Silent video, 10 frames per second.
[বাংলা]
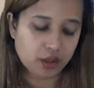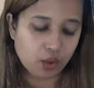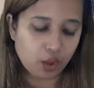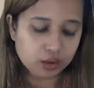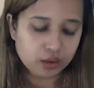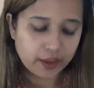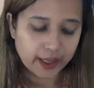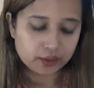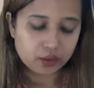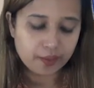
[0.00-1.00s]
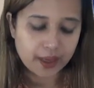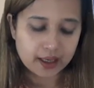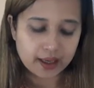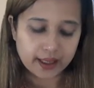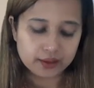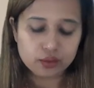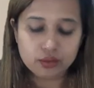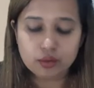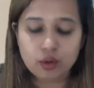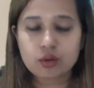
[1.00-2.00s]
গন্ধ এত মালা এত
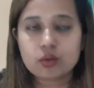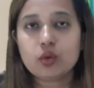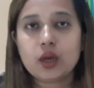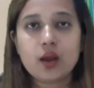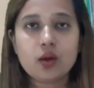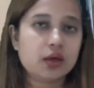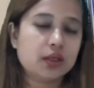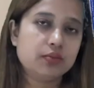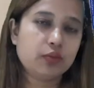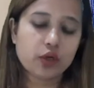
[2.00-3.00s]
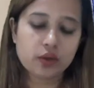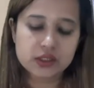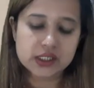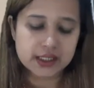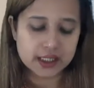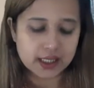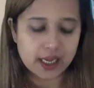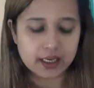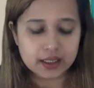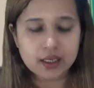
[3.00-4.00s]
কোলাহল মনে হচ্ছে যে এটা
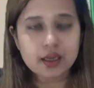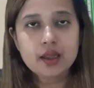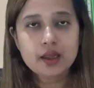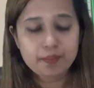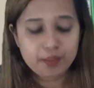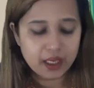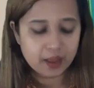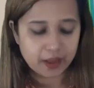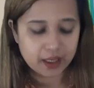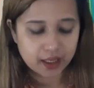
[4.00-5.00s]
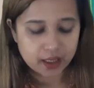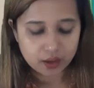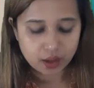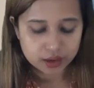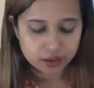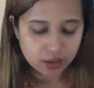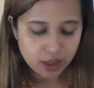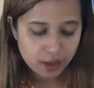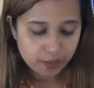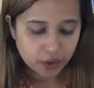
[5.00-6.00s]
আরেকটা বিয়ে বাড়ি এখানে হয়তো
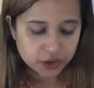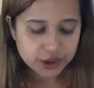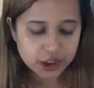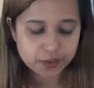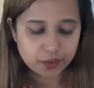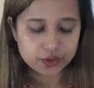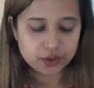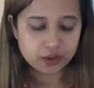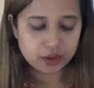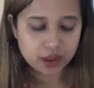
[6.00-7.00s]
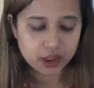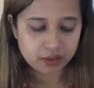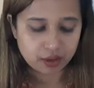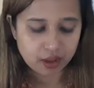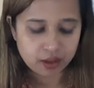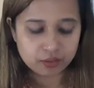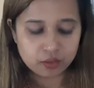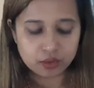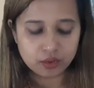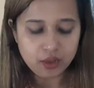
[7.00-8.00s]
পঞ্চাশ বছরের কোনো